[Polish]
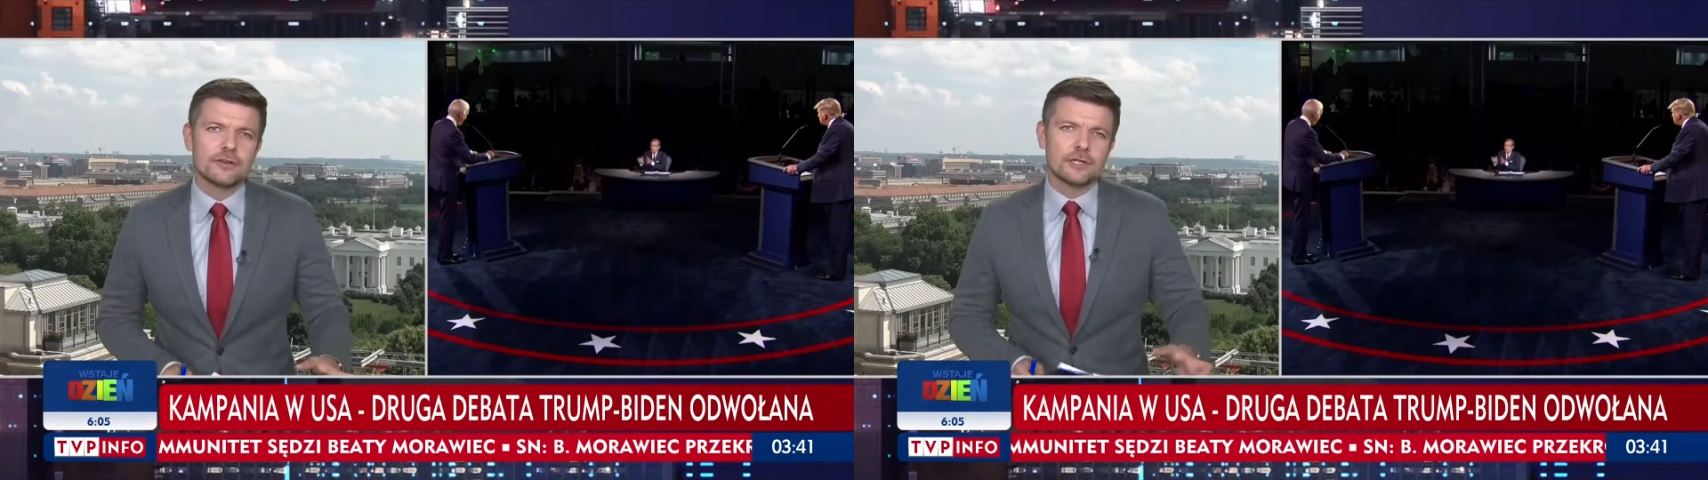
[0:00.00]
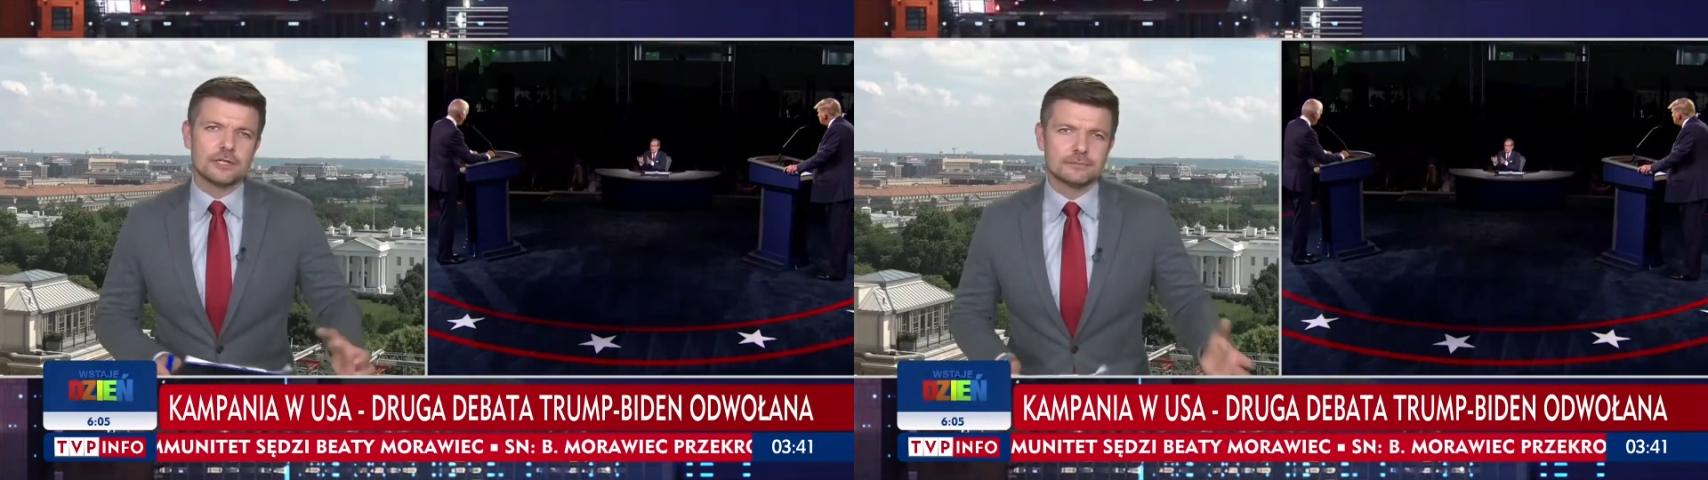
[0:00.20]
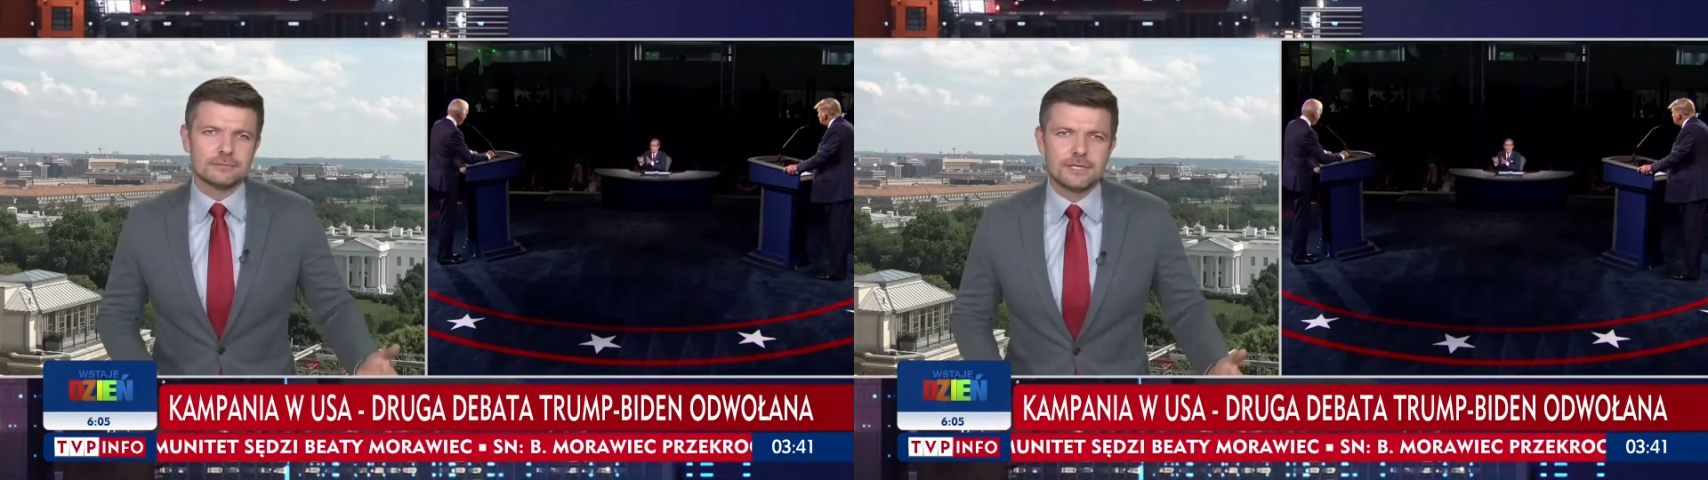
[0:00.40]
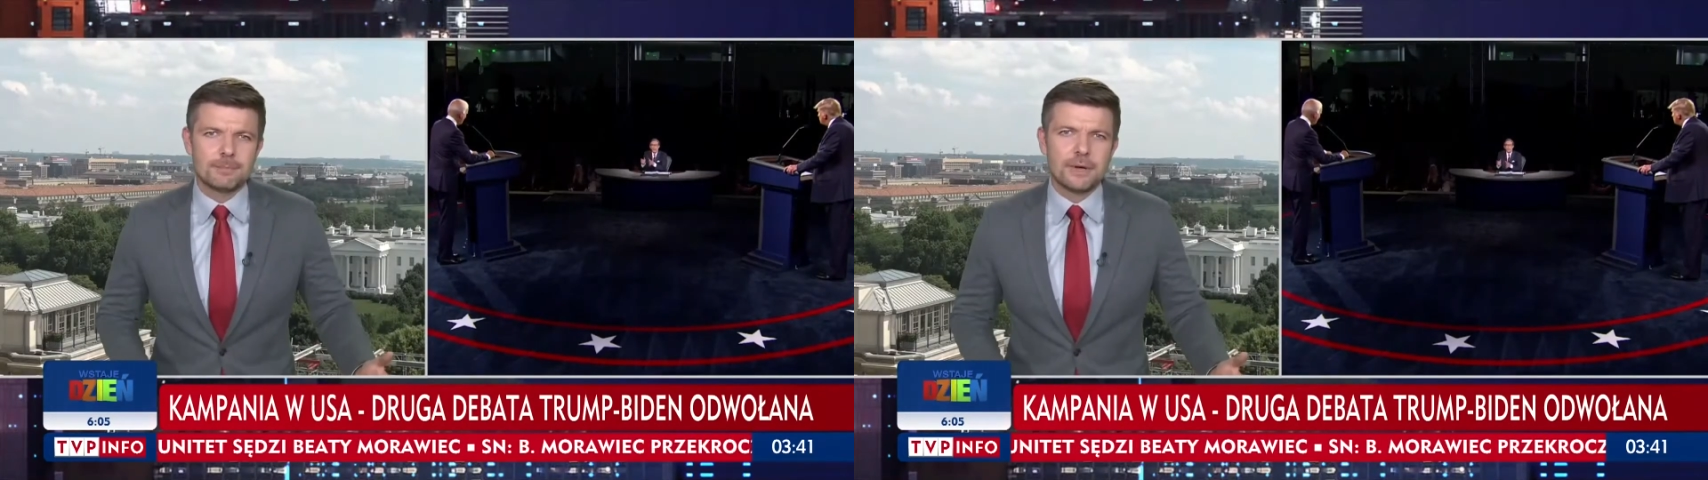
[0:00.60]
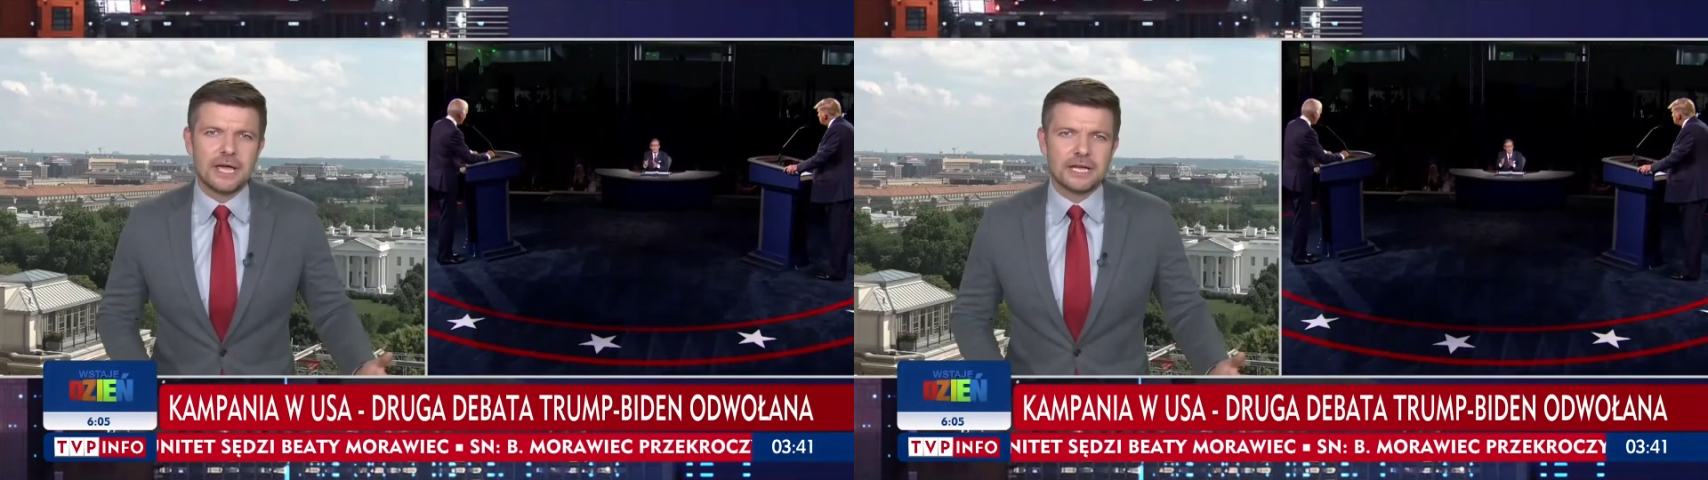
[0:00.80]
formacie
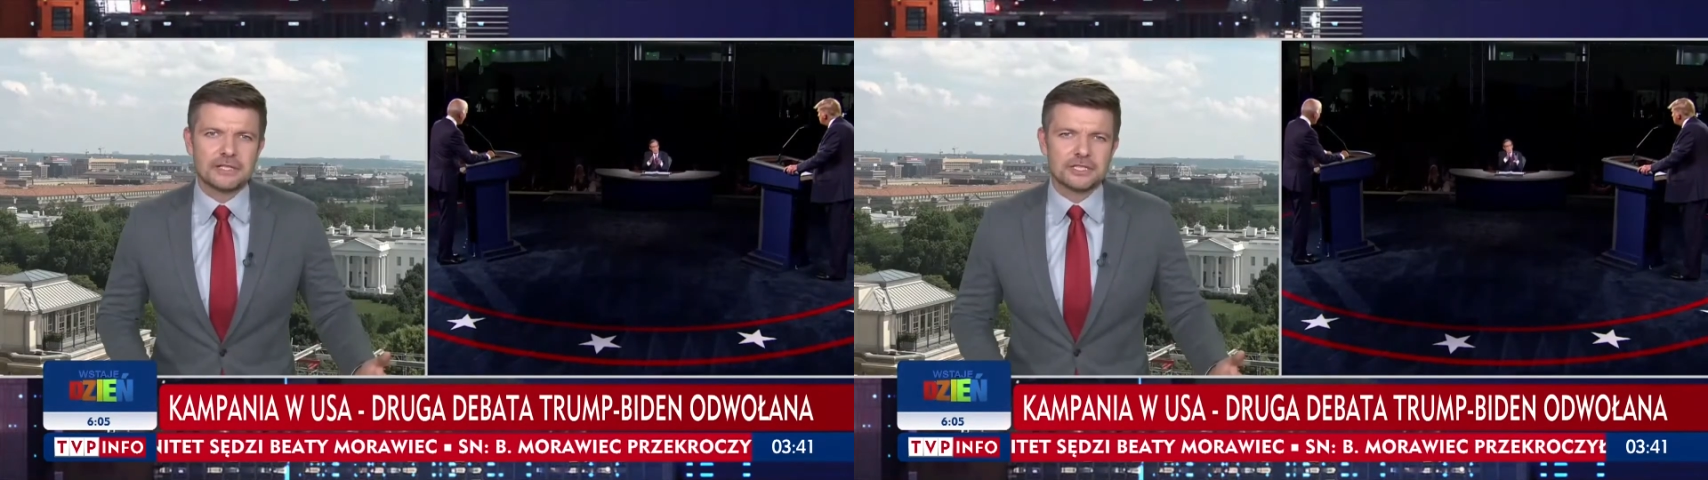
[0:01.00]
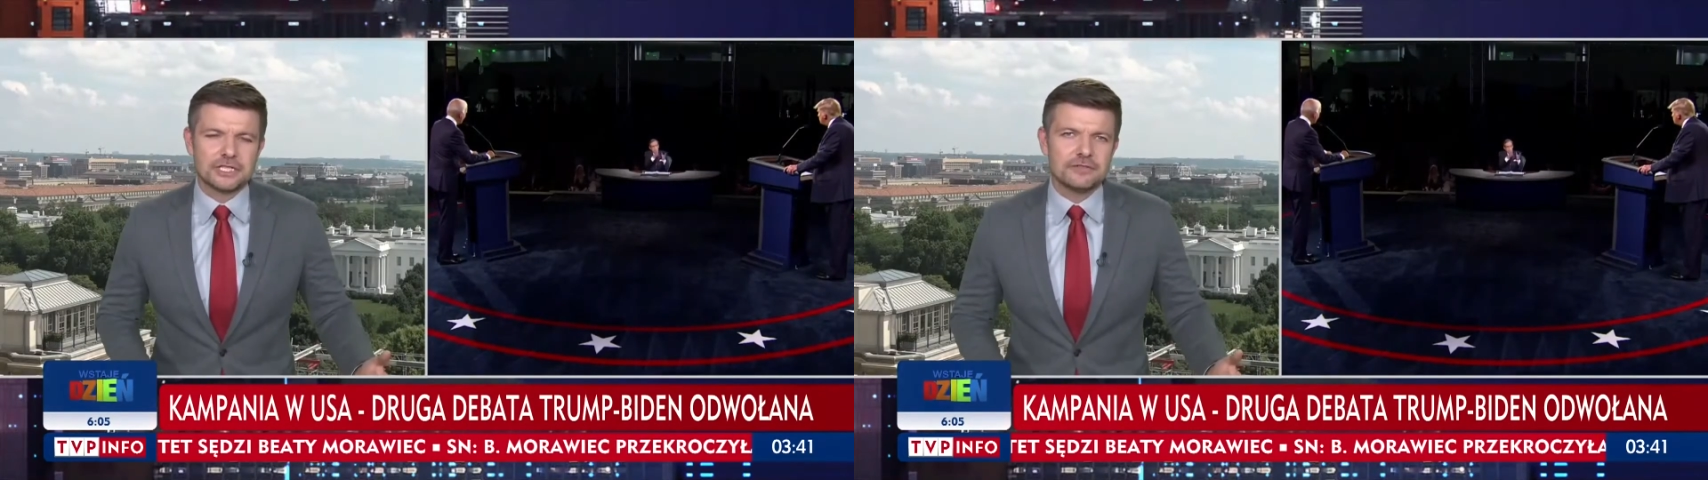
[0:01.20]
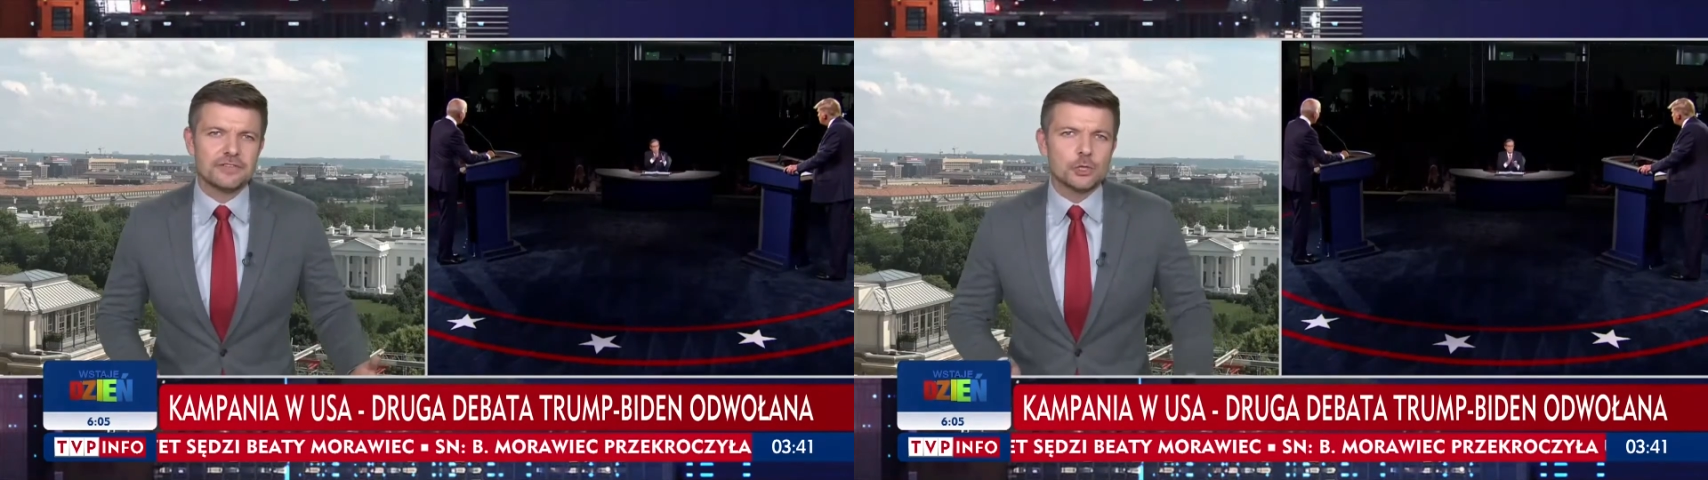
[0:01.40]
town hall to dobry